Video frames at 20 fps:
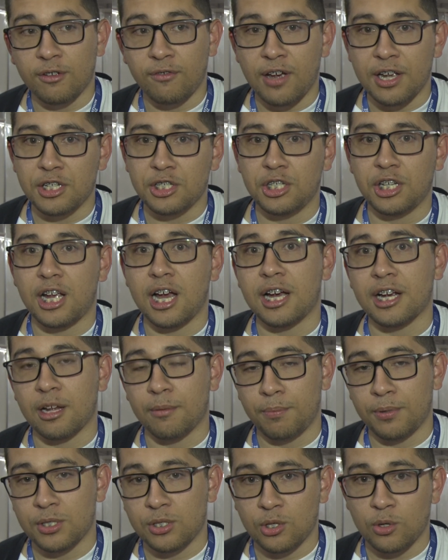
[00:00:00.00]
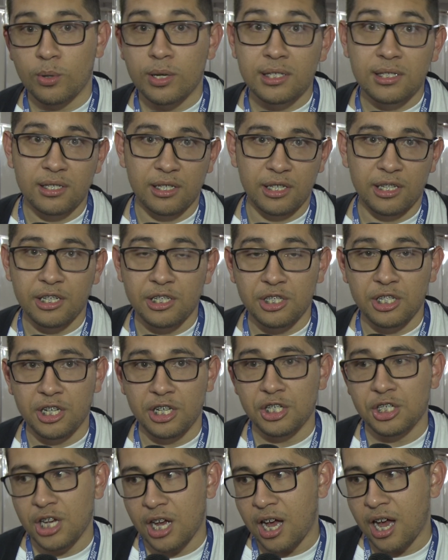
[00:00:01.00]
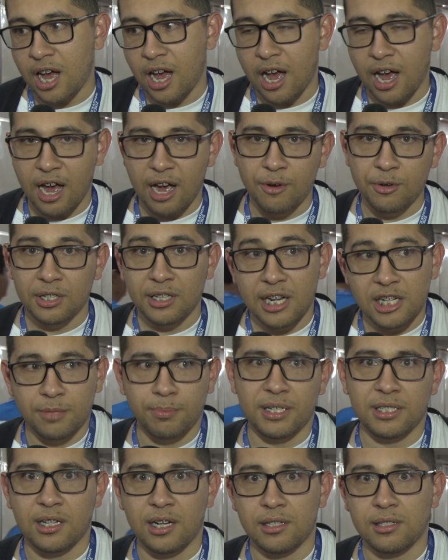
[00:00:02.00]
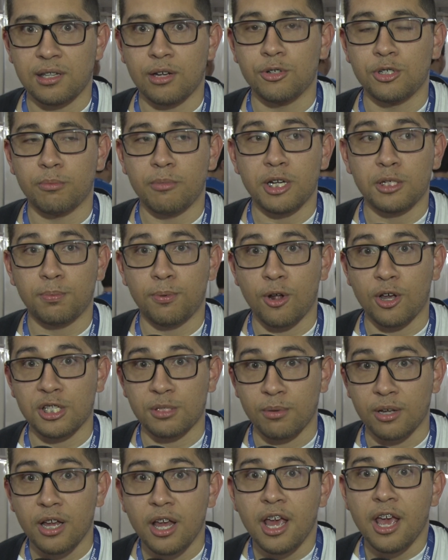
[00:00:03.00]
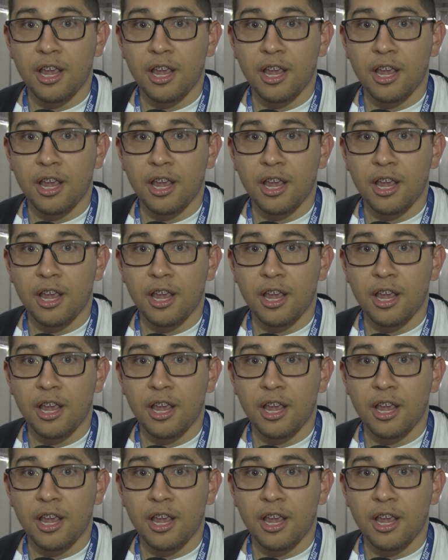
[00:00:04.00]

vai indicar que a pessoa se dirija à unidade básica de saúde mais próxima,